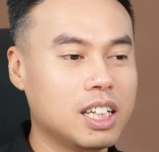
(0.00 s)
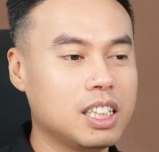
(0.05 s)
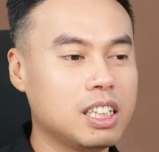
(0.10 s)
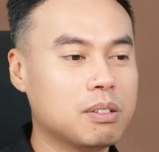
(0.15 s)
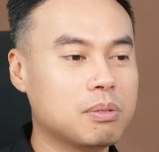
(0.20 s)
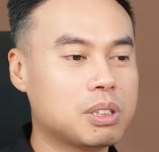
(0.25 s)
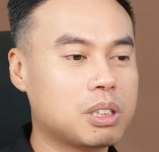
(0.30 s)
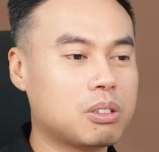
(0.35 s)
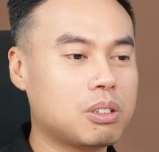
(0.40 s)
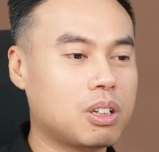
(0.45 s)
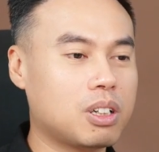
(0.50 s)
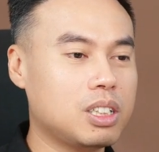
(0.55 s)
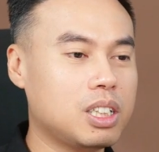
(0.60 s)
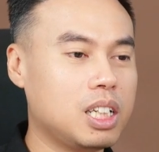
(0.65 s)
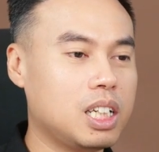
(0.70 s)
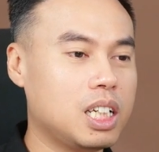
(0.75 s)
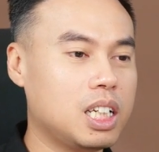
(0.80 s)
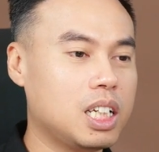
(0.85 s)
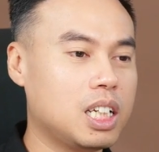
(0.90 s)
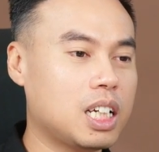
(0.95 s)
nhưng mà sau đó
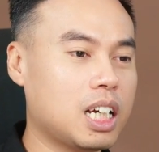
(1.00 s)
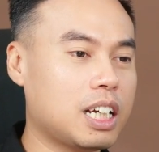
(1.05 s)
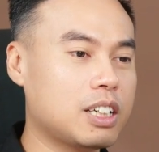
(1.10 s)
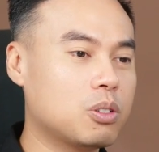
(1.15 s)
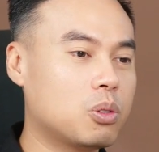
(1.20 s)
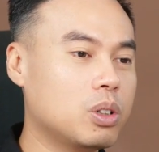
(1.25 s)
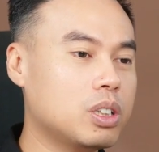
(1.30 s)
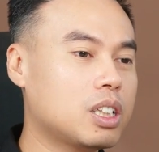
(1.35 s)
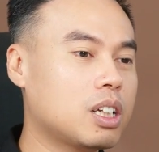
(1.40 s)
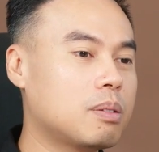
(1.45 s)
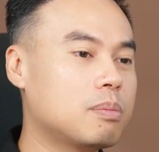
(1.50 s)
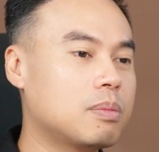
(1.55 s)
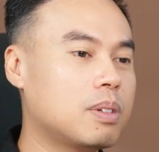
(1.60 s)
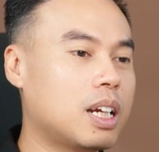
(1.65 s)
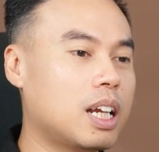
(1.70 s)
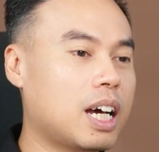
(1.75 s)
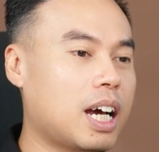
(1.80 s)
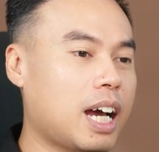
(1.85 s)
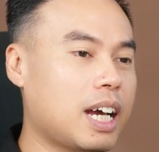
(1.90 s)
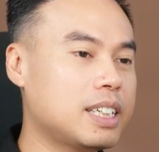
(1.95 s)
thì anh quyết tâm
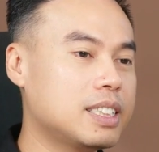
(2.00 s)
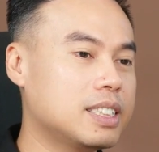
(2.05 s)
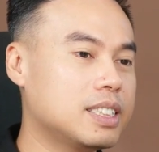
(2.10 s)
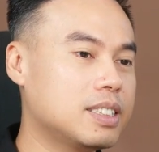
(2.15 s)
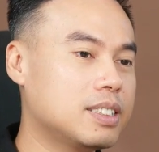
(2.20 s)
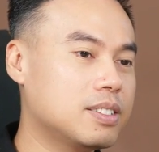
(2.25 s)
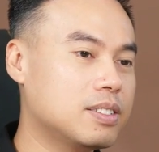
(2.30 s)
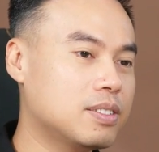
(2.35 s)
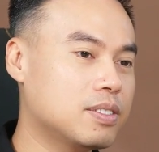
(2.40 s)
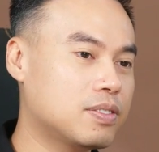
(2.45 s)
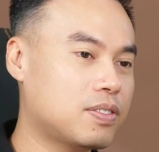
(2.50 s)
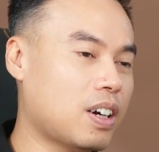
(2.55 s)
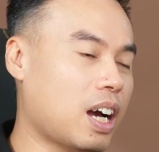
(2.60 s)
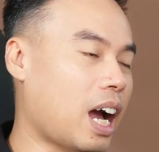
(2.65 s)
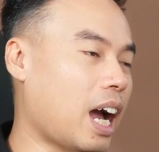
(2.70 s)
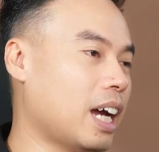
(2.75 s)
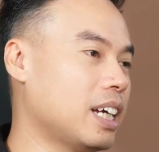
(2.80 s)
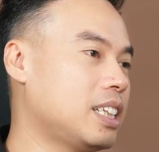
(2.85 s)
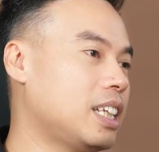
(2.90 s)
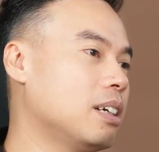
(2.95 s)
là anh
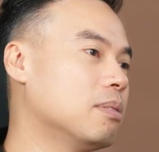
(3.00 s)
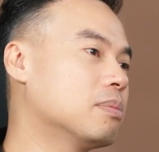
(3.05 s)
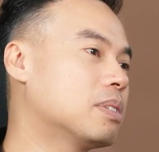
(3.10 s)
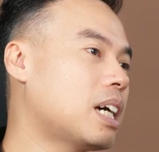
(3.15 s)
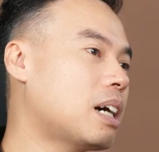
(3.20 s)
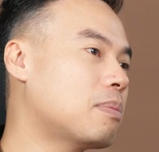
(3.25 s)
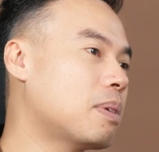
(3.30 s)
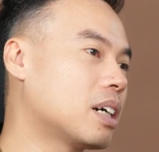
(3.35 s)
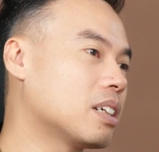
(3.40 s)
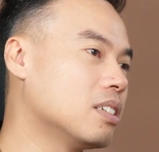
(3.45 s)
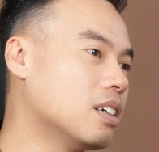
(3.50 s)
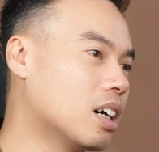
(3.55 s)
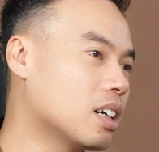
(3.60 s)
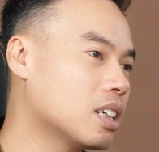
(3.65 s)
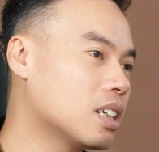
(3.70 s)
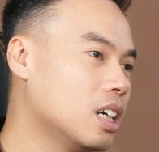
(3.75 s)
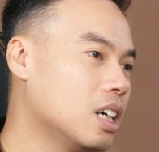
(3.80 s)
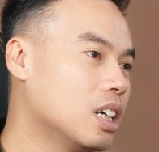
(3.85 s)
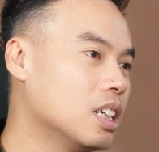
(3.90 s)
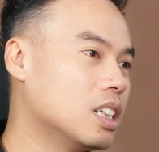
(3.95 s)
phải tìm ra bằng được
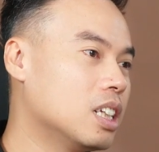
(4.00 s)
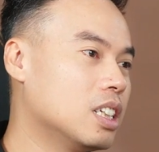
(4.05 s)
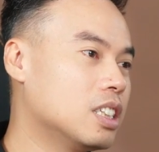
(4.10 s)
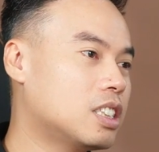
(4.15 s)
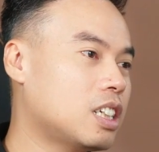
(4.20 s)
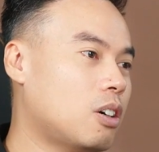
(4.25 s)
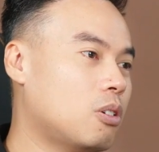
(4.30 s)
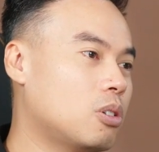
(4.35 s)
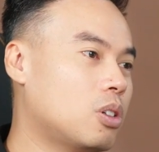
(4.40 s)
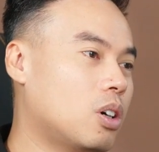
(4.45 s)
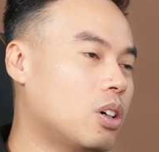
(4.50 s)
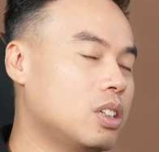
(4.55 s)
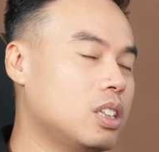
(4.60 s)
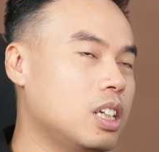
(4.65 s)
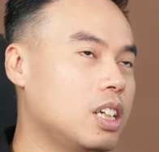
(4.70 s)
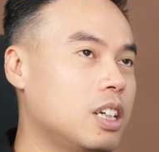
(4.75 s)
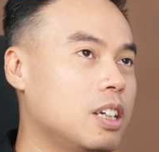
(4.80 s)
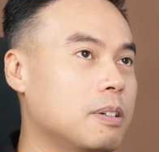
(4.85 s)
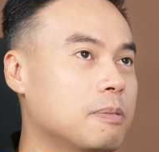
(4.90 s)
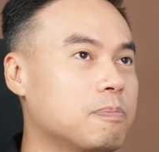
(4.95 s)
thì sau đó
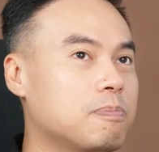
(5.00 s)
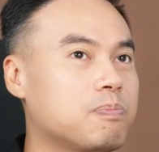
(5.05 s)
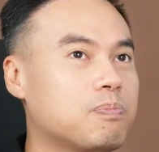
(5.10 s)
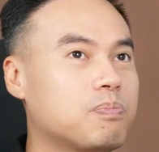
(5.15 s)
thì